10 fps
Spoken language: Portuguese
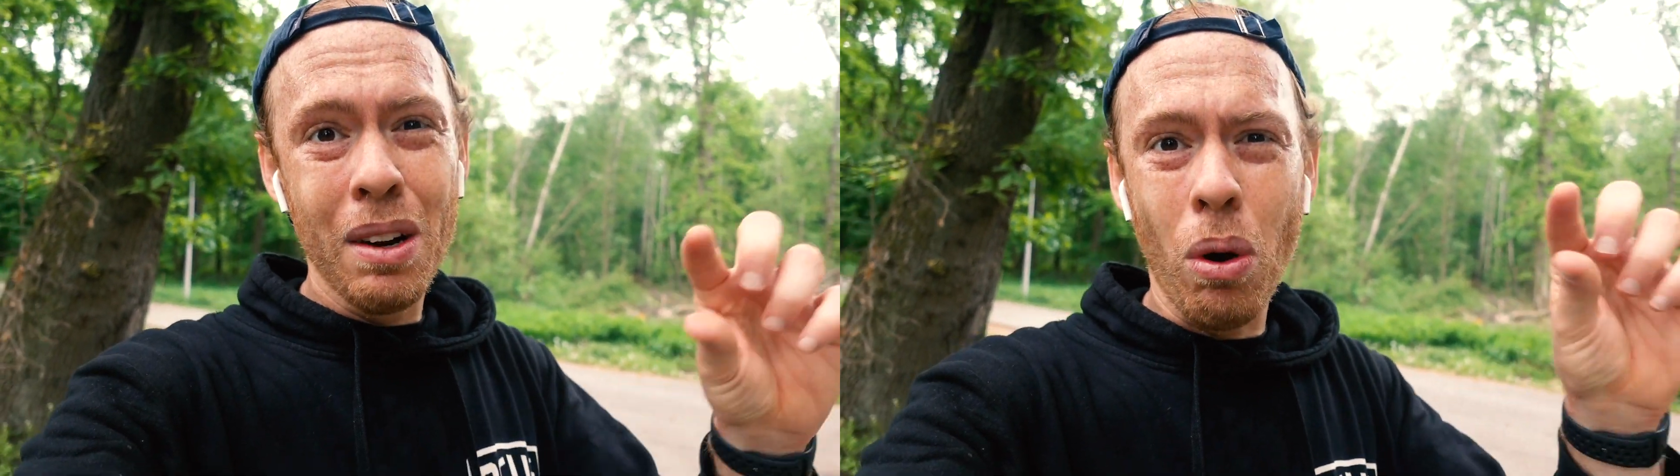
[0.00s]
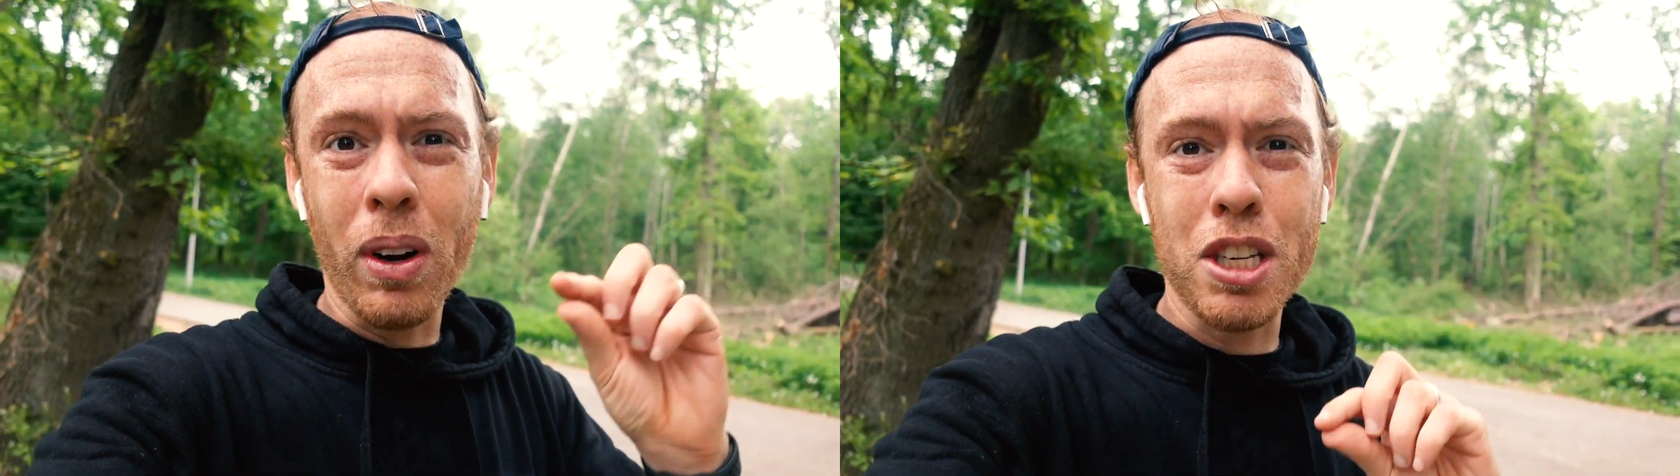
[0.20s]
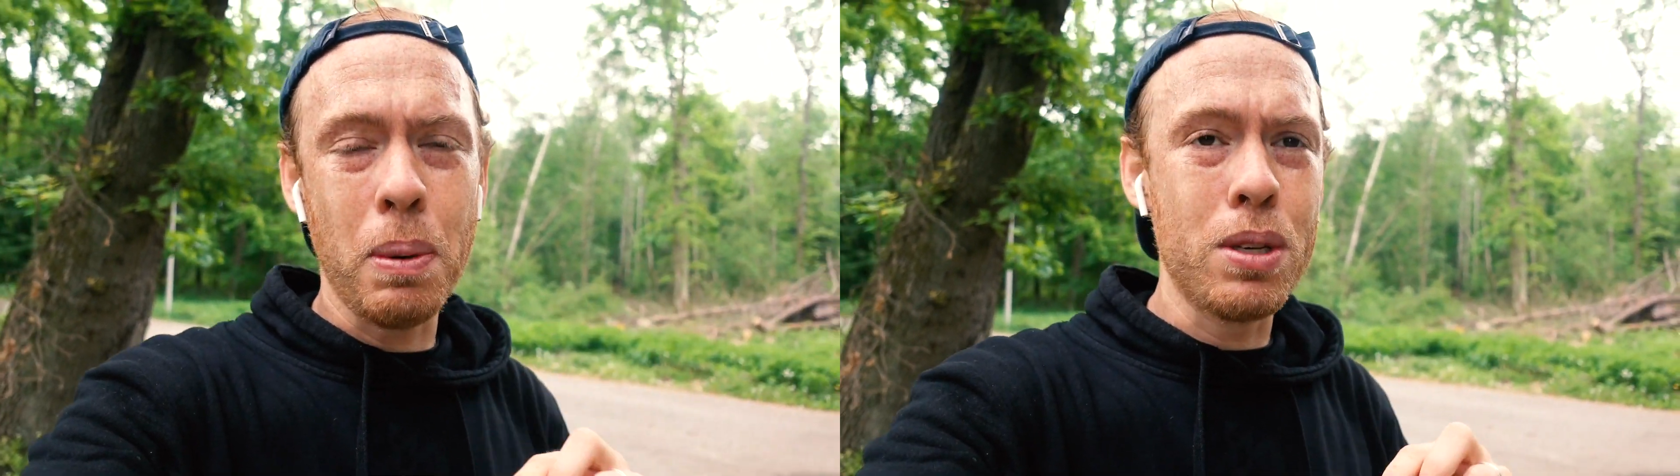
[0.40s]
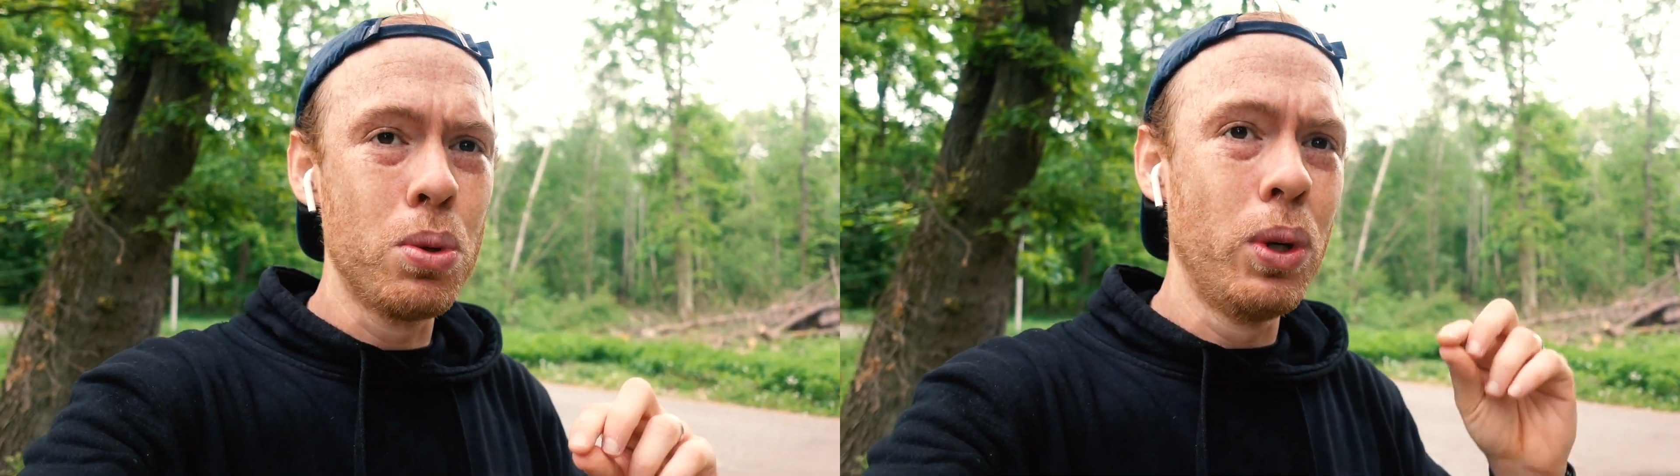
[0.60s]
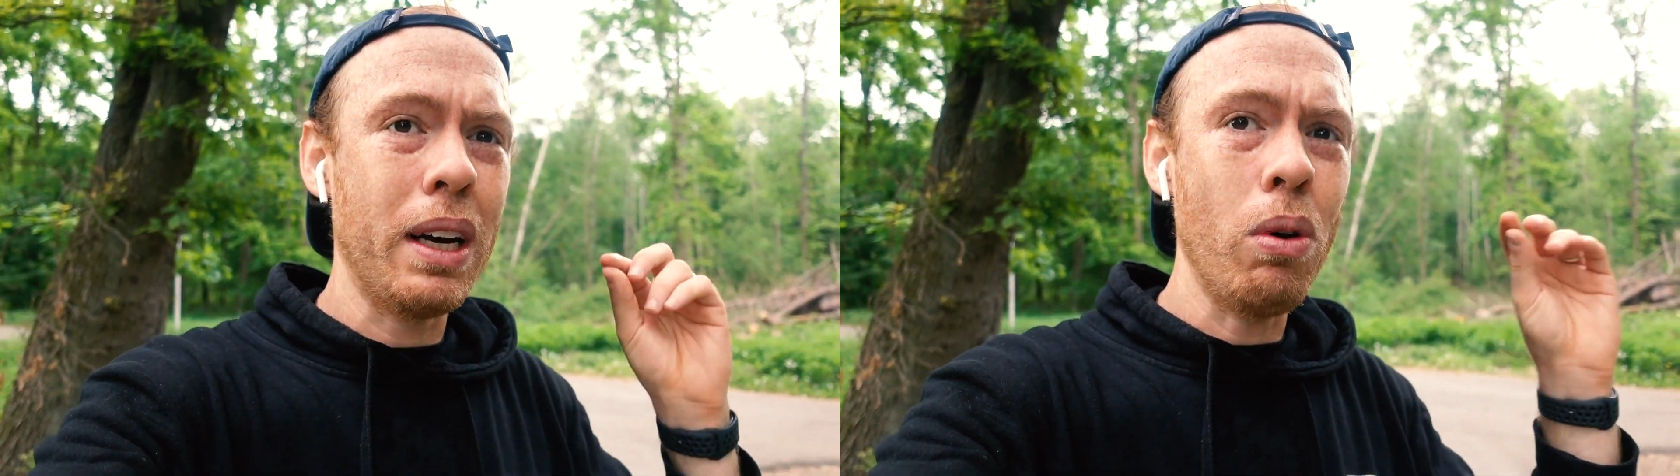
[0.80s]
qual é a
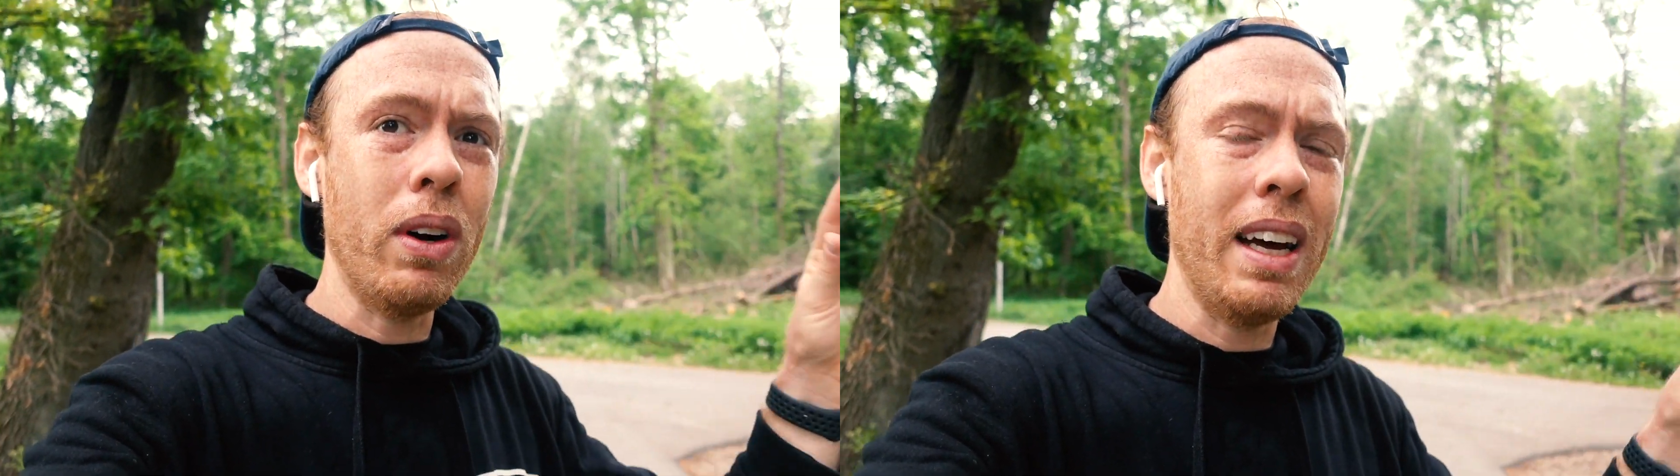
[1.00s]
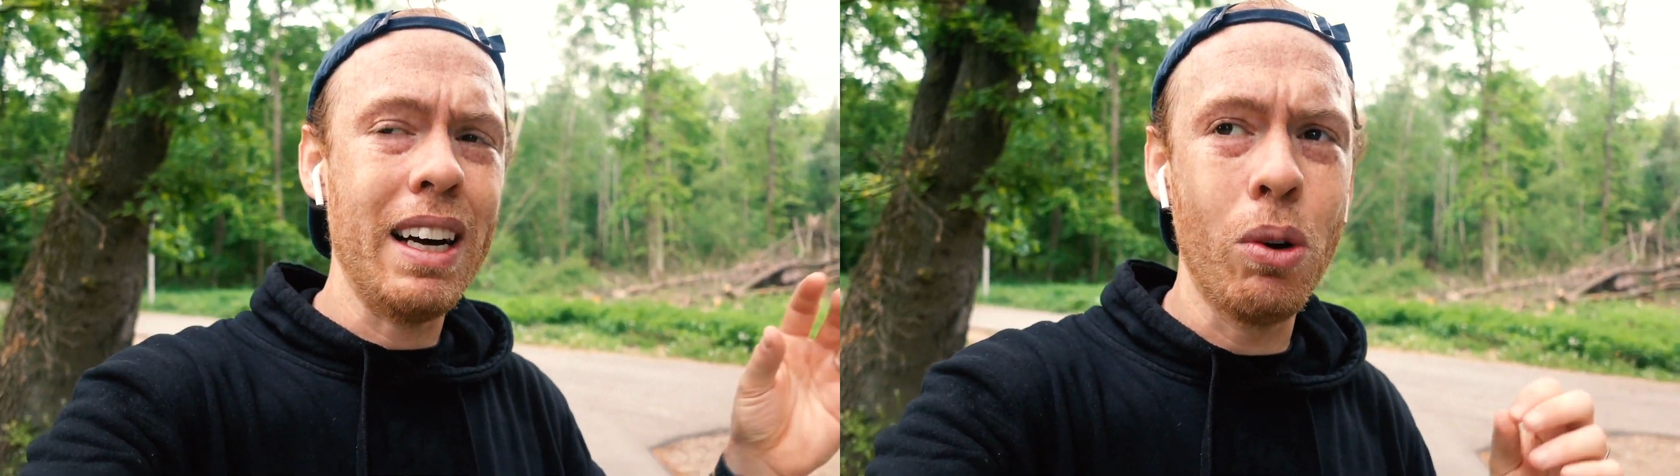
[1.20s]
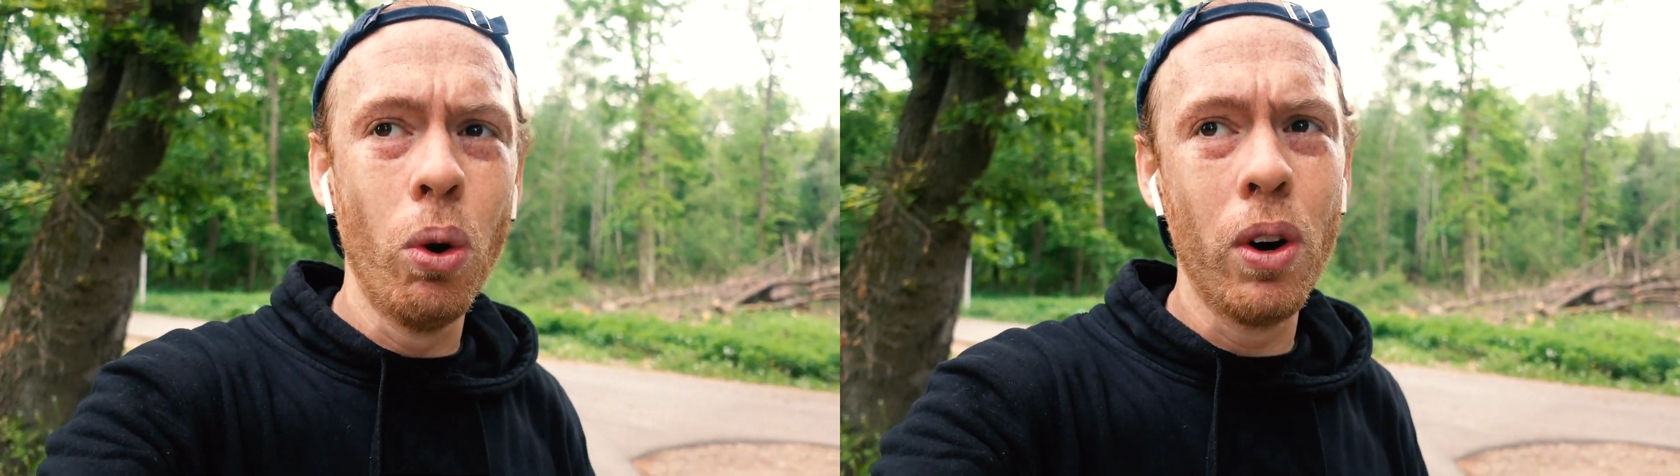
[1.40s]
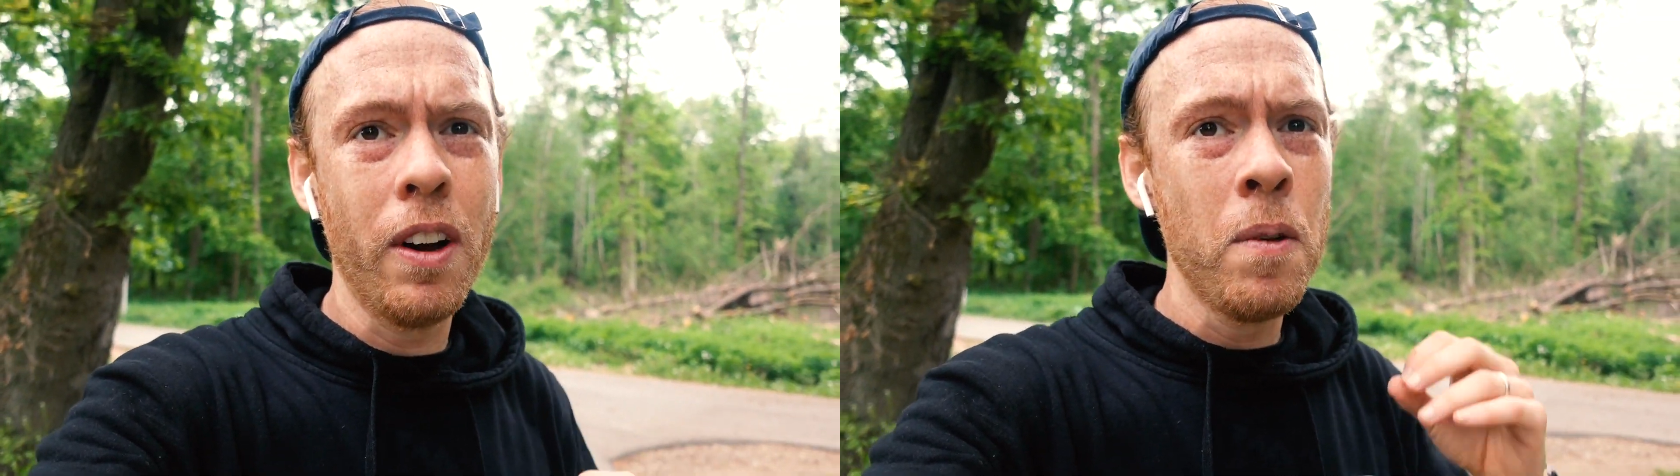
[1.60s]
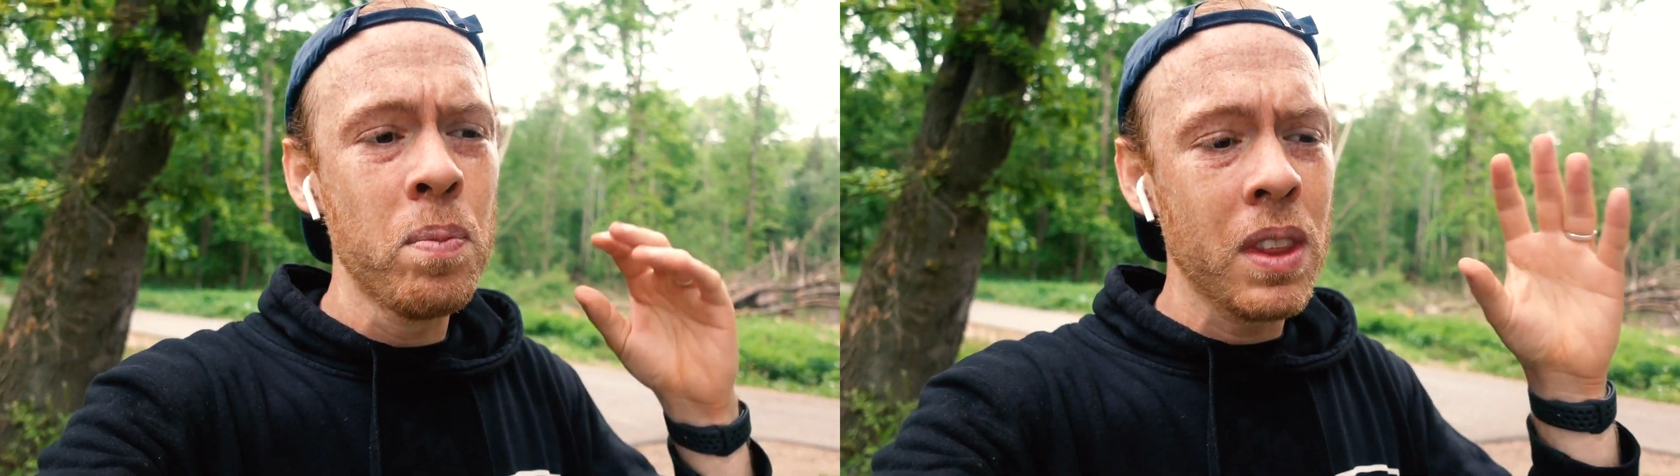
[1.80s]
espessura, qual é a cor,